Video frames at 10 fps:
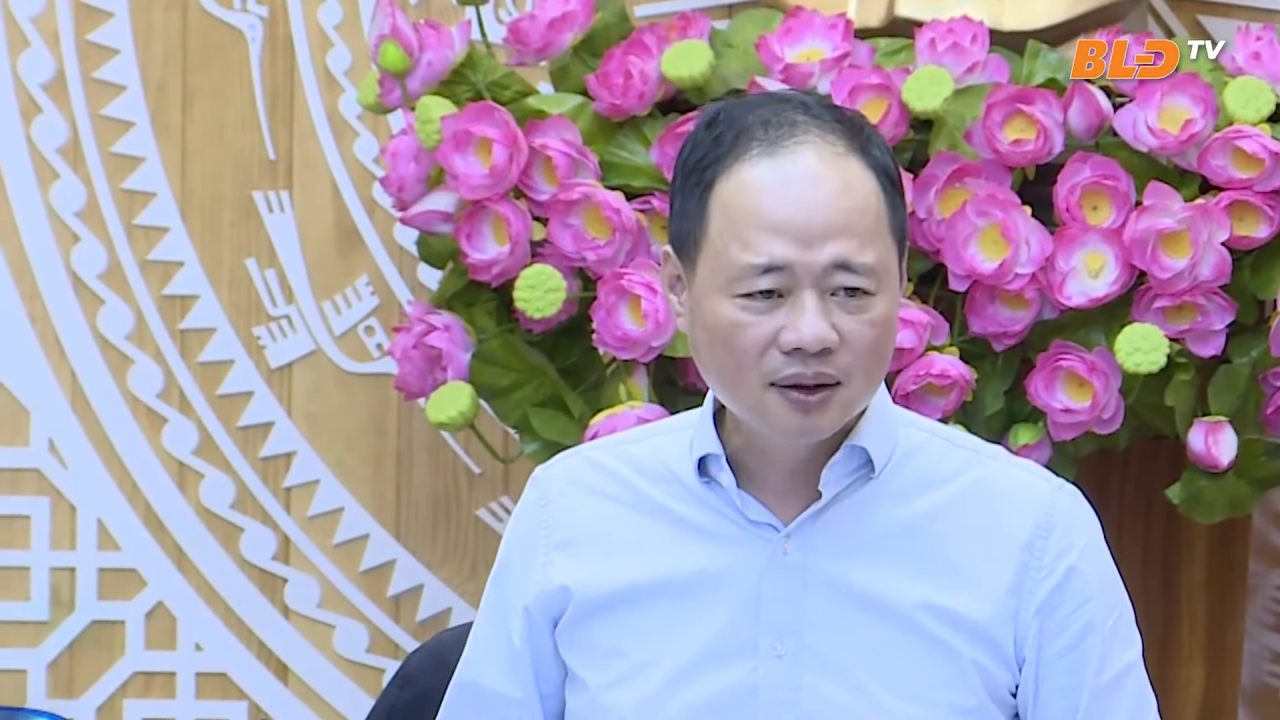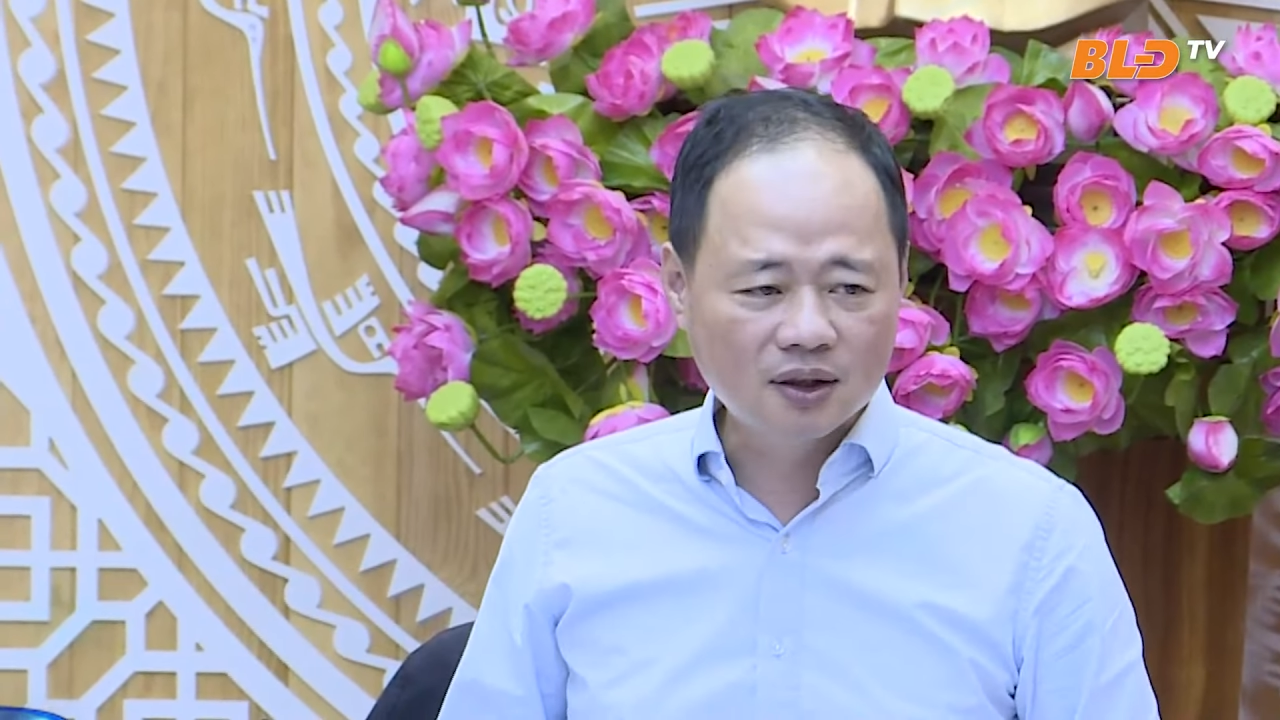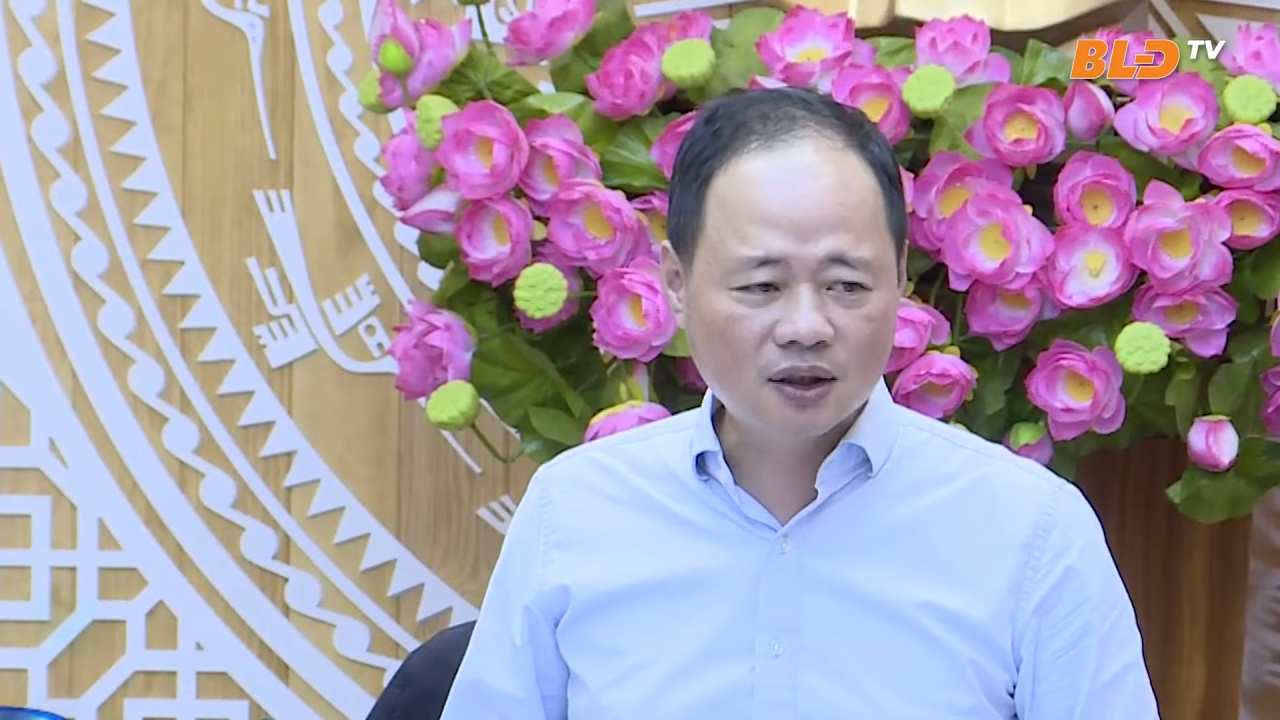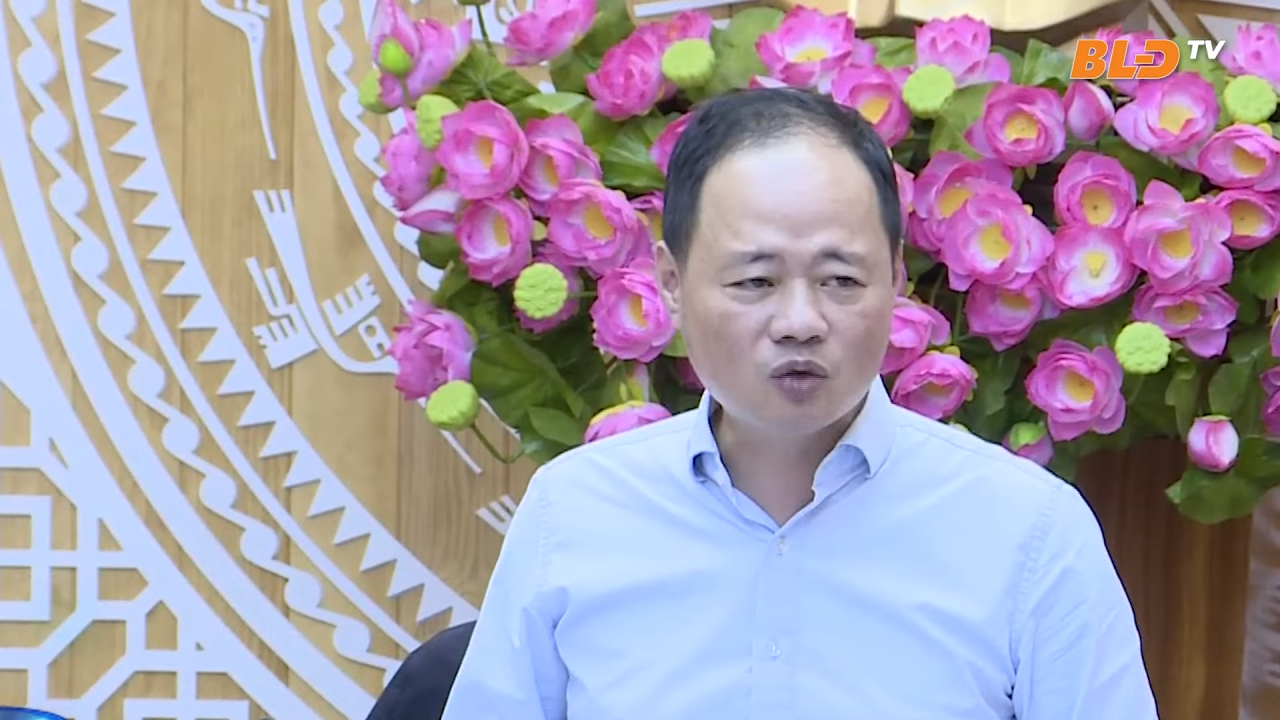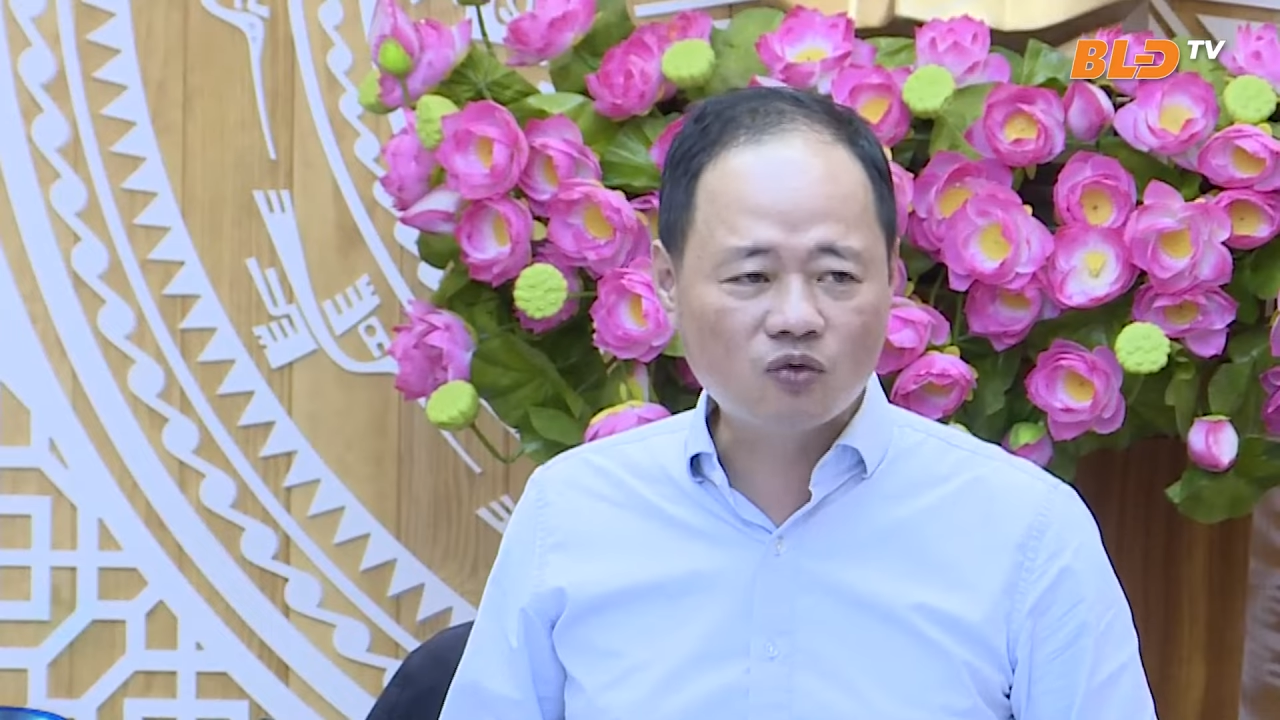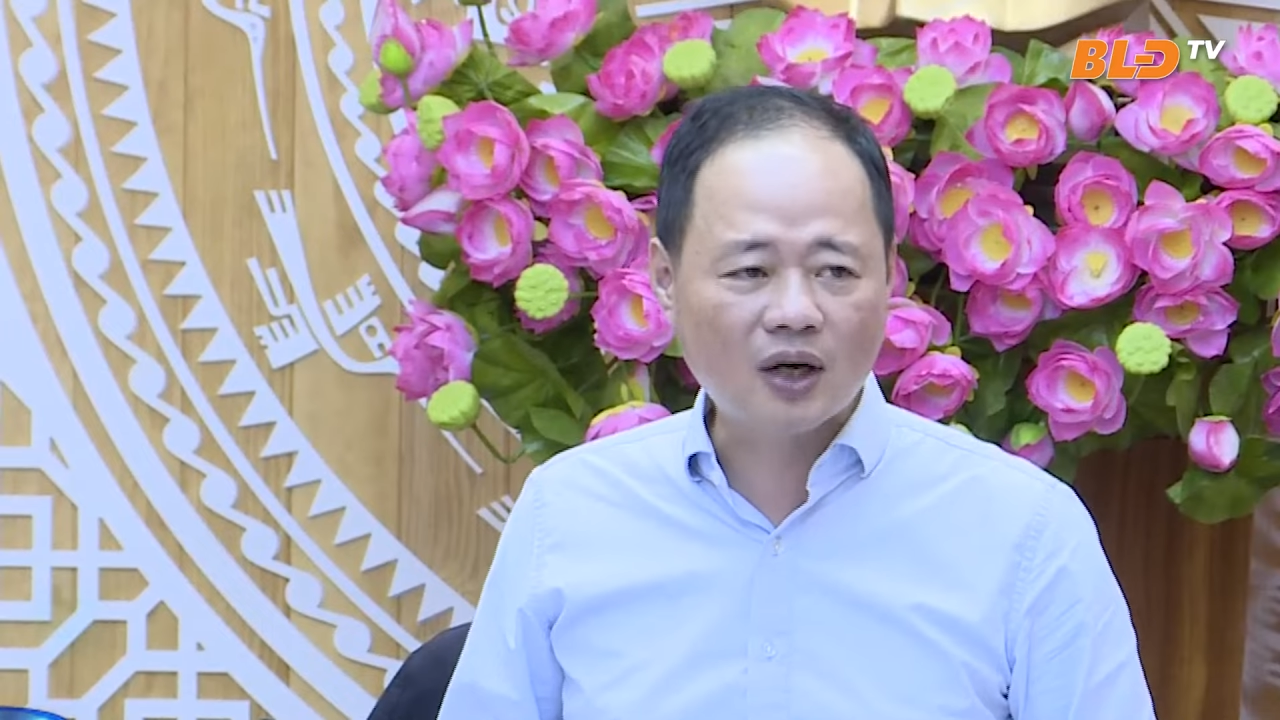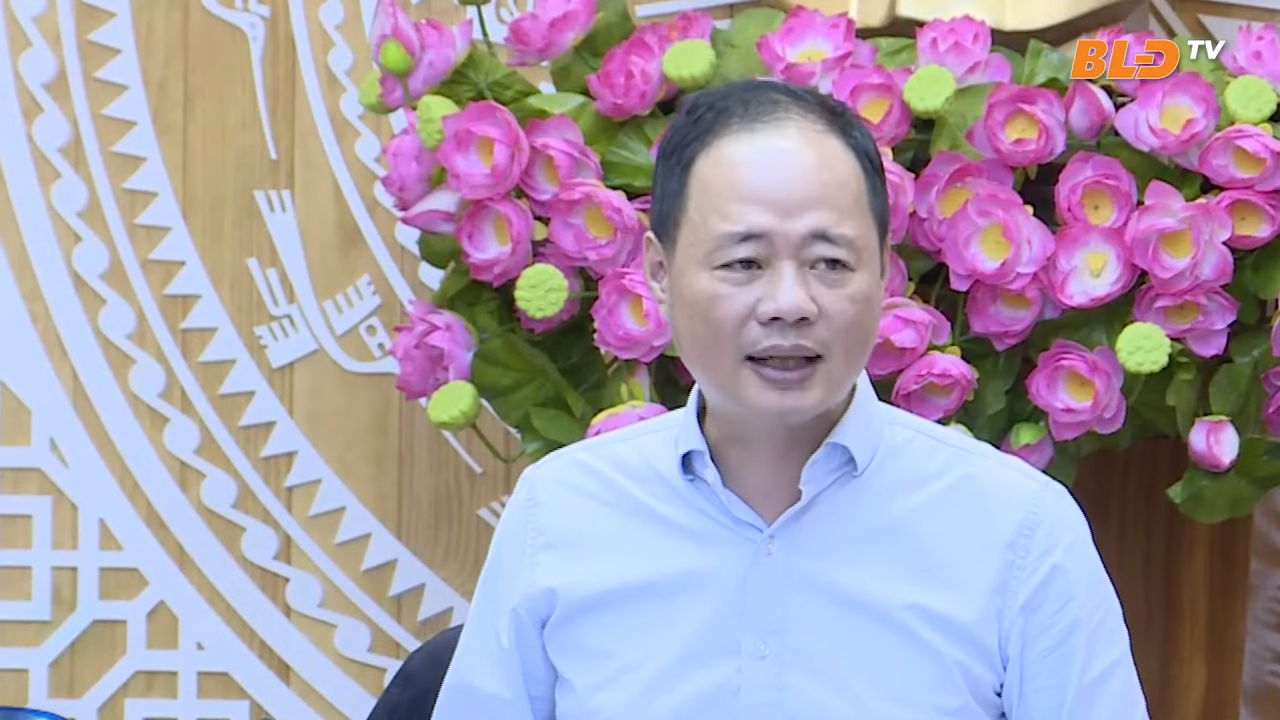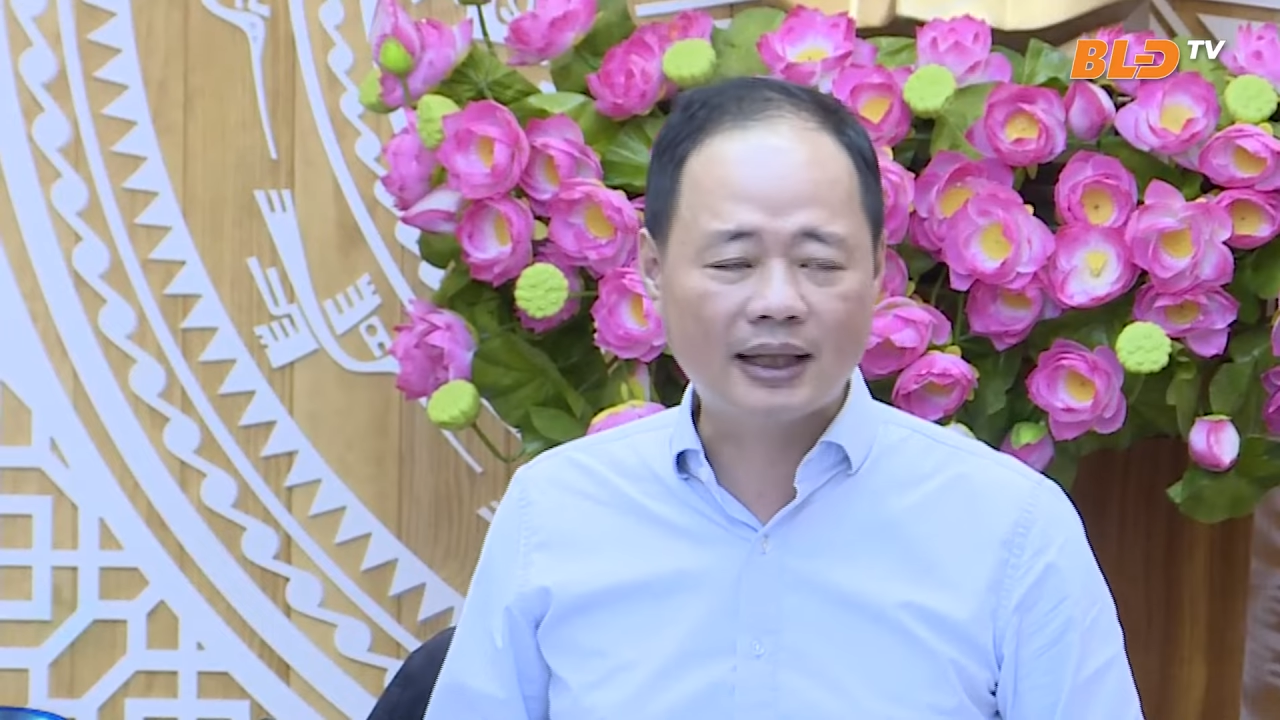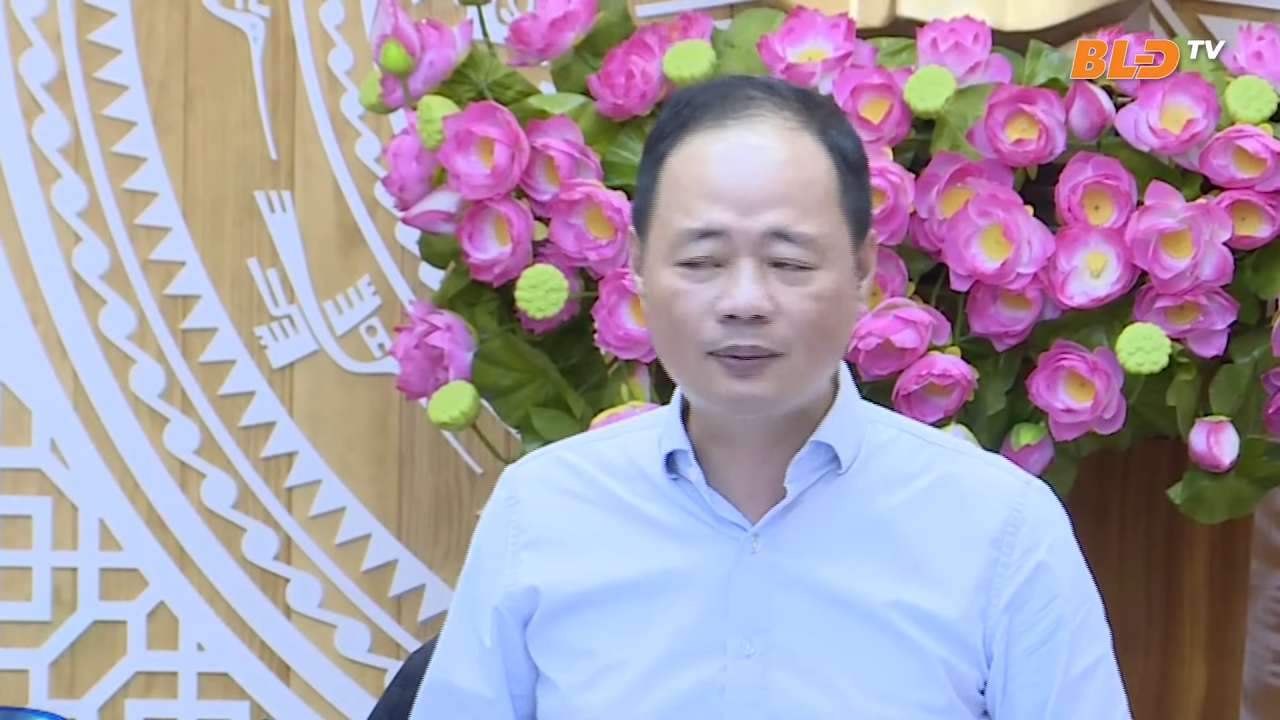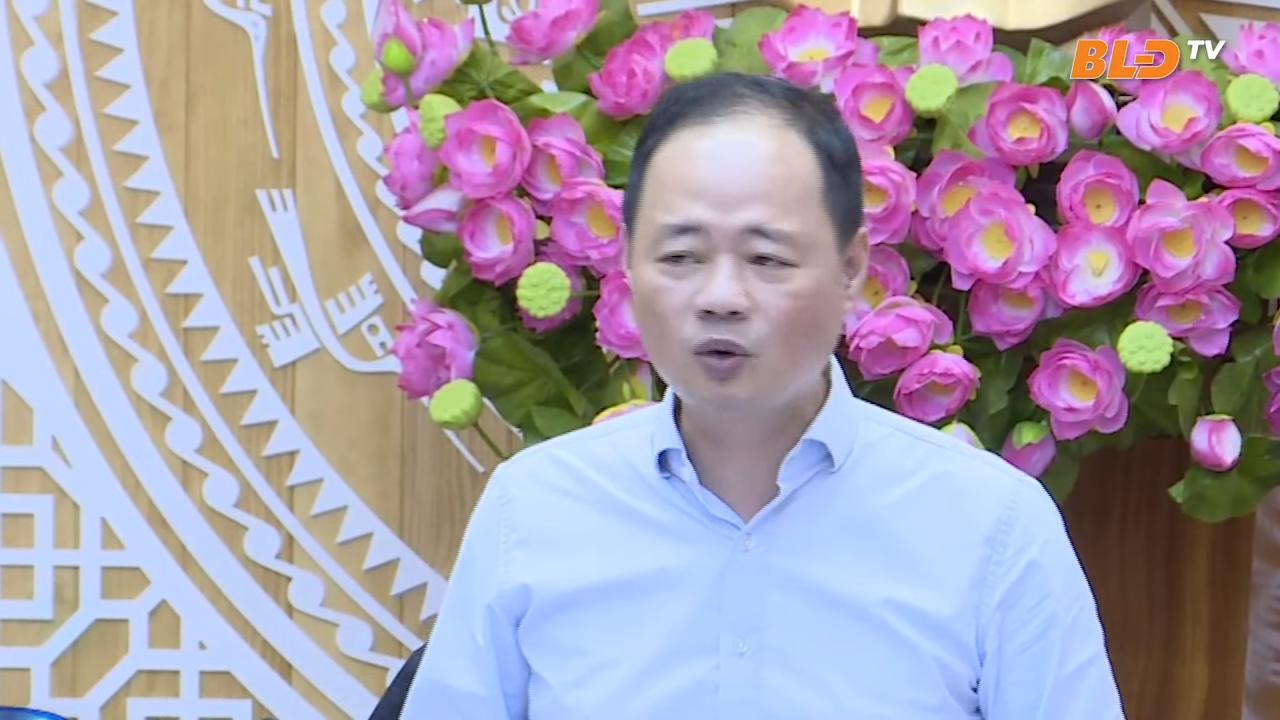chứ không
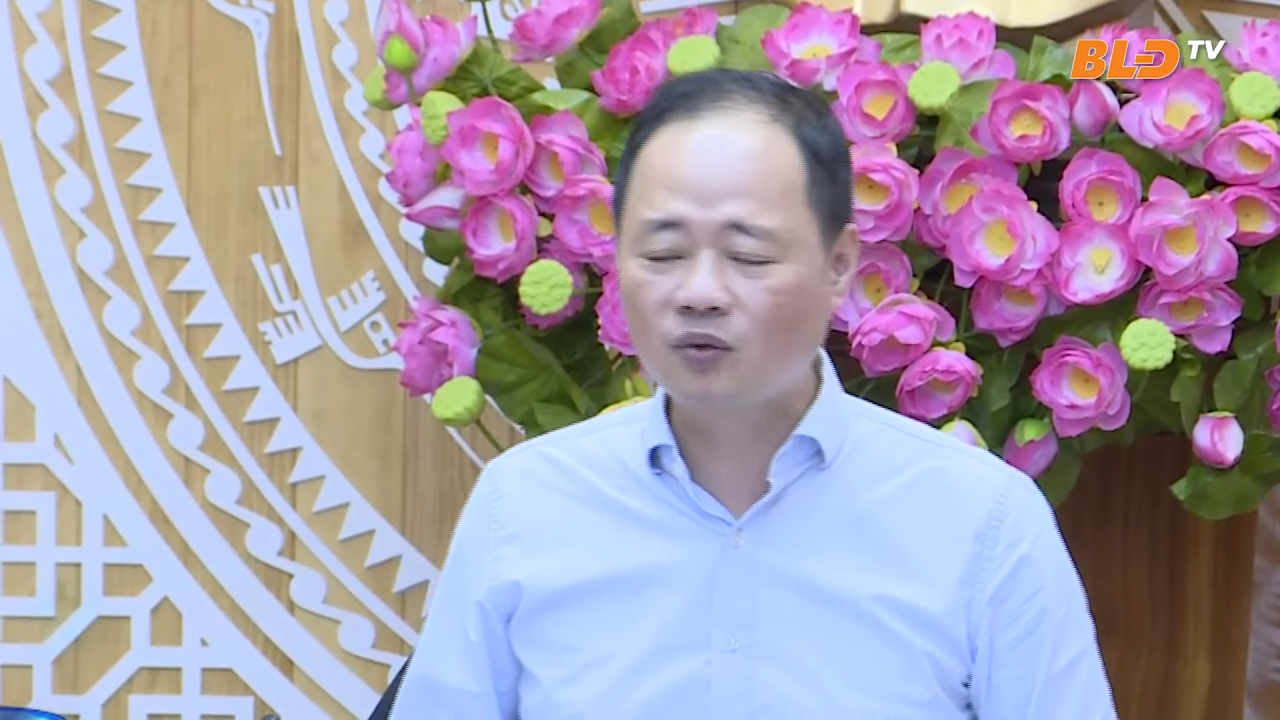phải là một